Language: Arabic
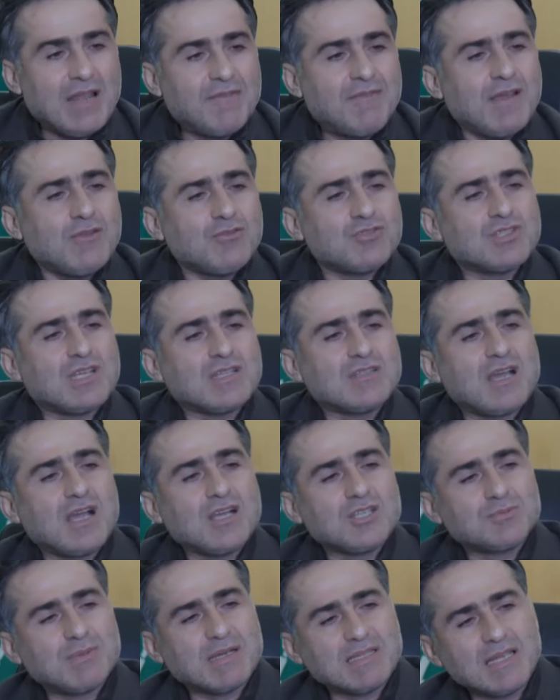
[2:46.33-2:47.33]

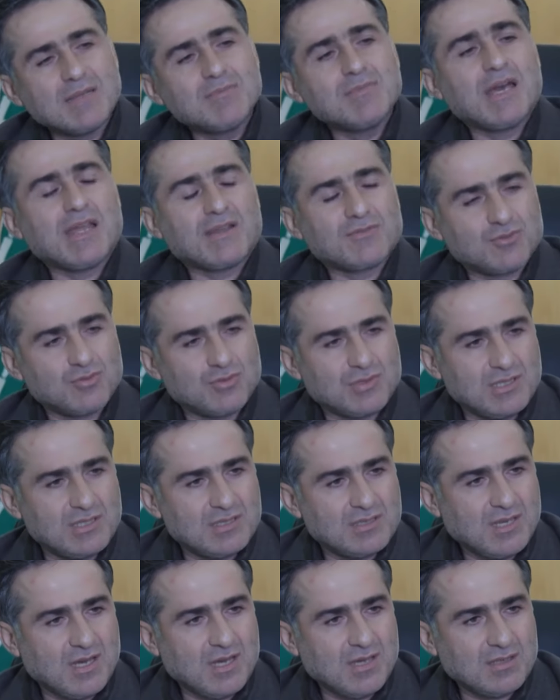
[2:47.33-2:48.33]
2019 بعدين بنعرف شو اللي
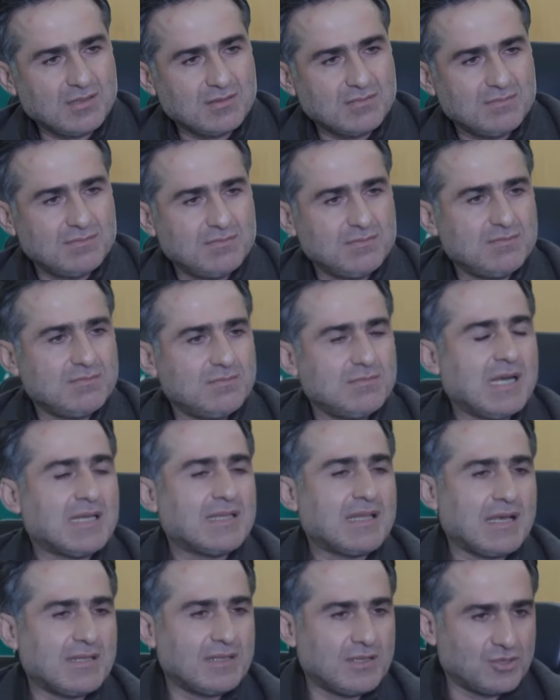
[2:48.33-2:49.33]
صار ما
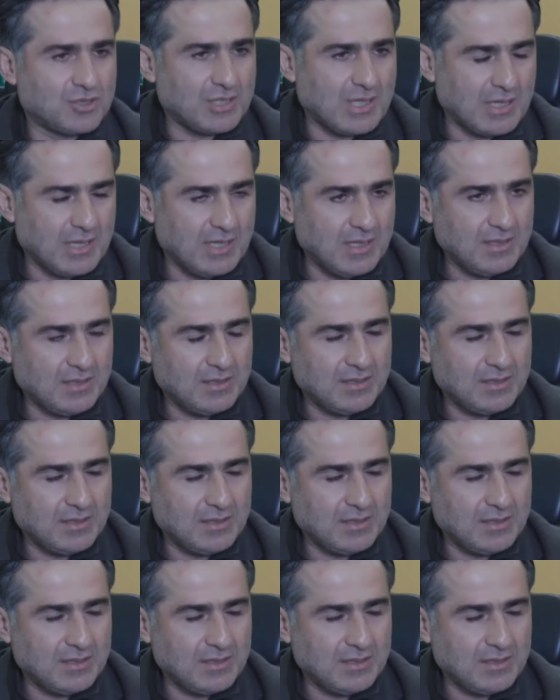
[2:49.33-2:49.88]
عاد حدا اشتغل